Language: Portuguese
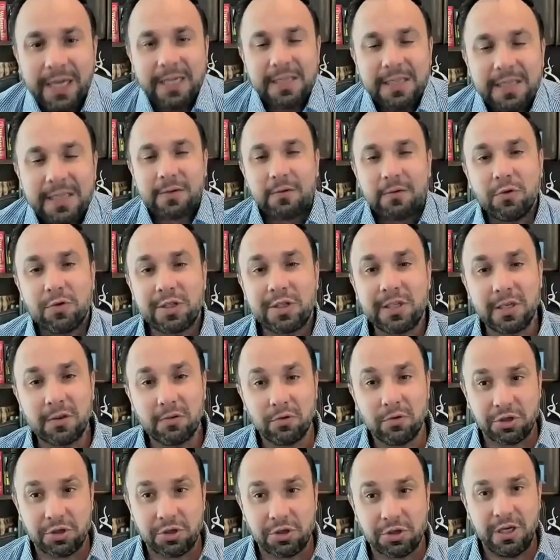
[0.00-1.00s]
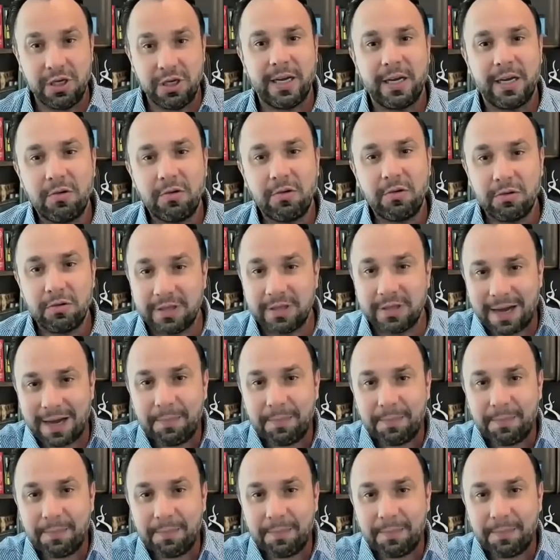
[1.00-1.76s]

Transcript: Eles estão usando o dinheiro da